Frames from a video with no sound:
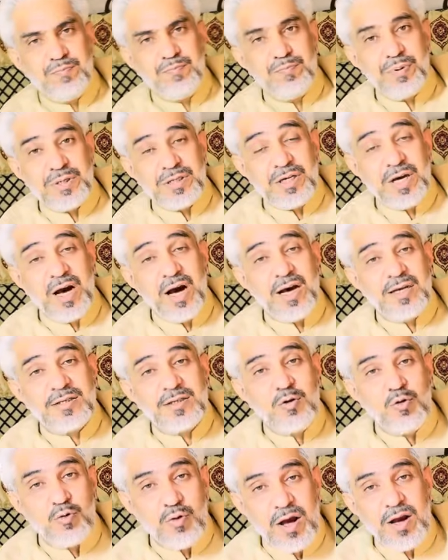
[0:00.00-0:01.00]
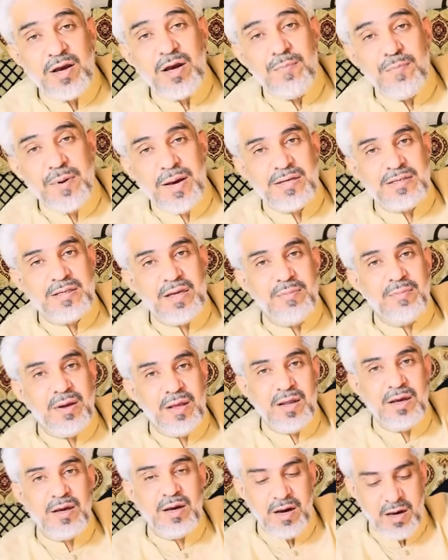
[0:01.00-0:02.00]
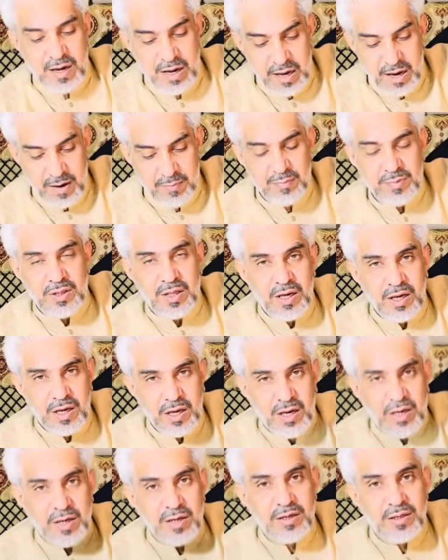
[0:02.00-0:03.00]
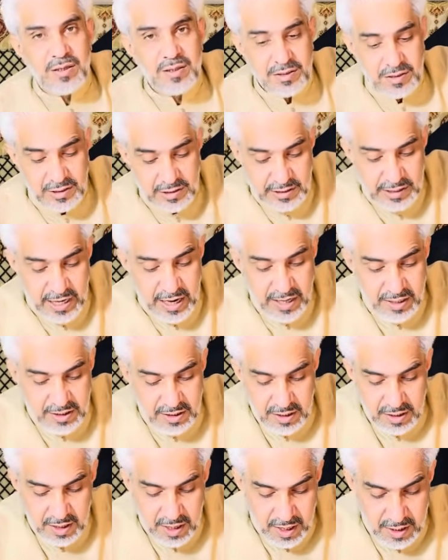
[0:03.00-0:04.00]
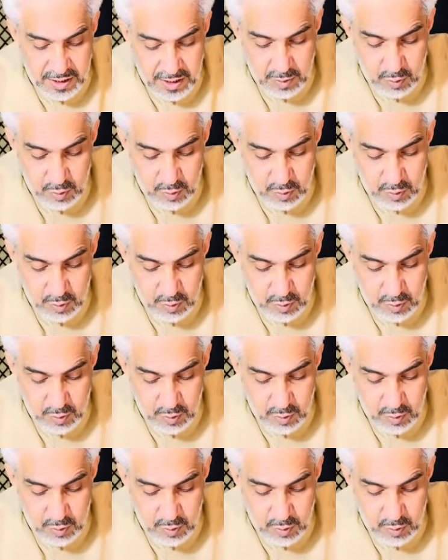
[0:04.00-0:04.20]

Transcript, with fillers: पचास गुना के पैसे मैंने कहा है हम देंगे जैन जी का ये